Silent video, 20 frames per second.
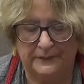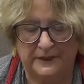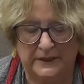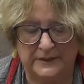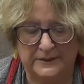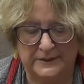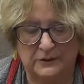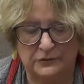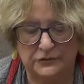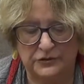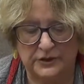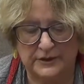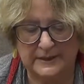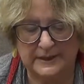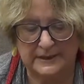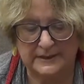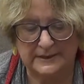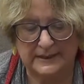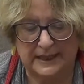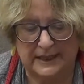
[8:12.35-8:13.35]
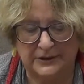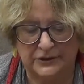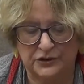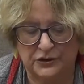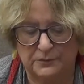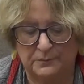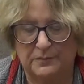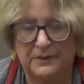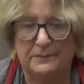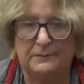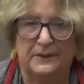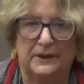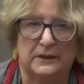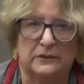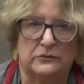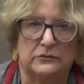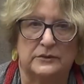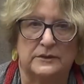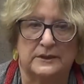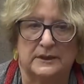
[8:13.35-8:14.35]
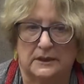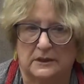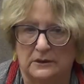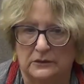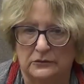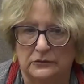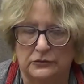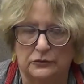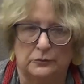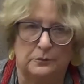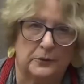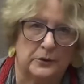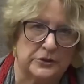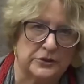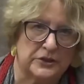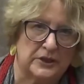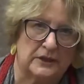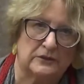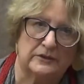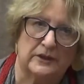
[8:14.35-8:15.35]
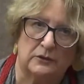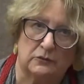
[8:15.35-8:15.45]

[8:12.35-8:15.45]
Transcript: que são os 17 primeiros anos do projeto,